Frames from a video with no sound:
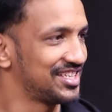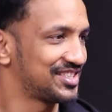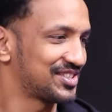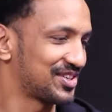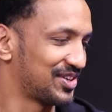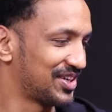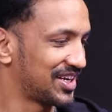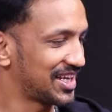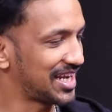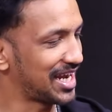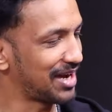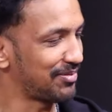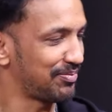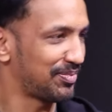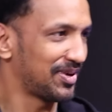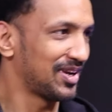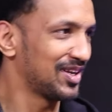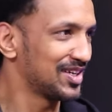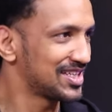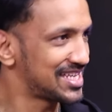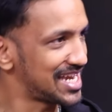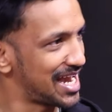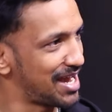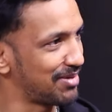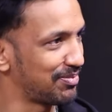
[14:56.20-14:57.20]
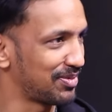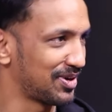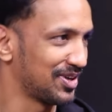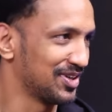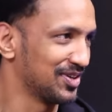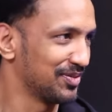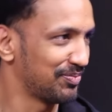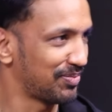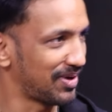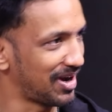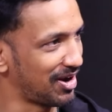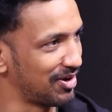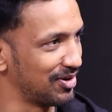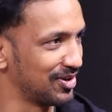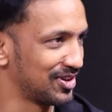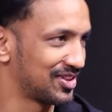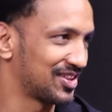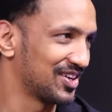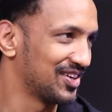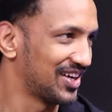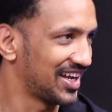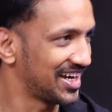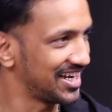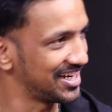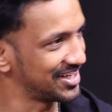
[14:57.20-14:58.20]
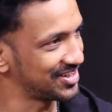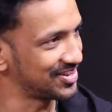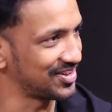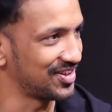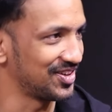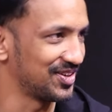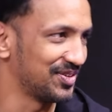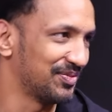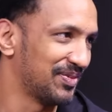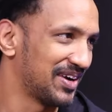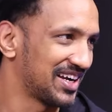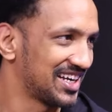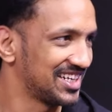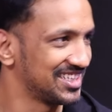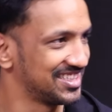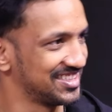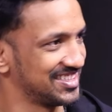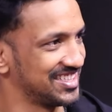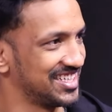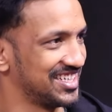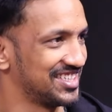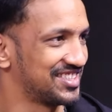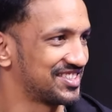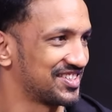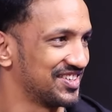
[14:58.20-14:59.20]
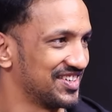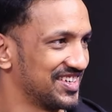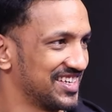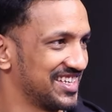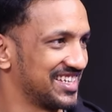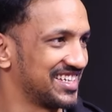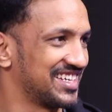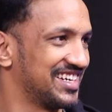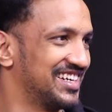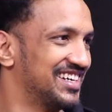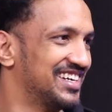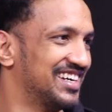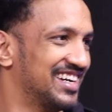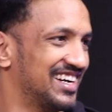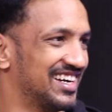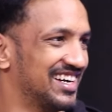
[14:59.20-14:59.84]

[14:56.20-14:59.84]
చేయించుకోండి కప్పలు చేపలు పావులతో అన్నిటితోనూ మెంటలిజం చేయించుకోండి ఇక